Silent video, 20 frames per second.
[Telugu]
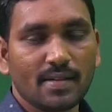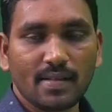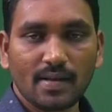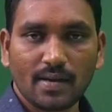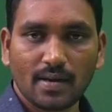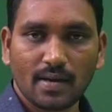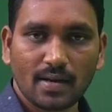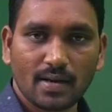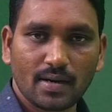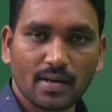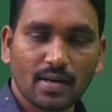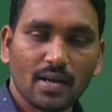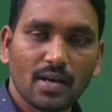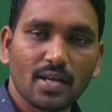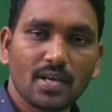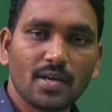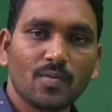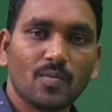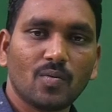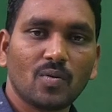అధికారం
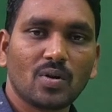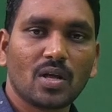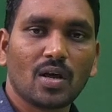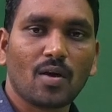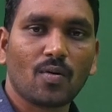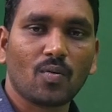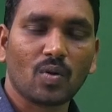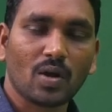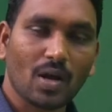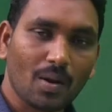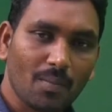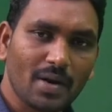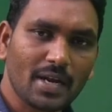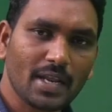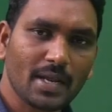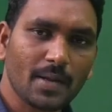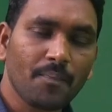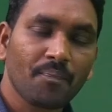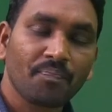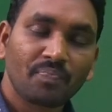కలిగి ఉంటారు
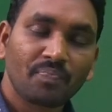కాబట్టి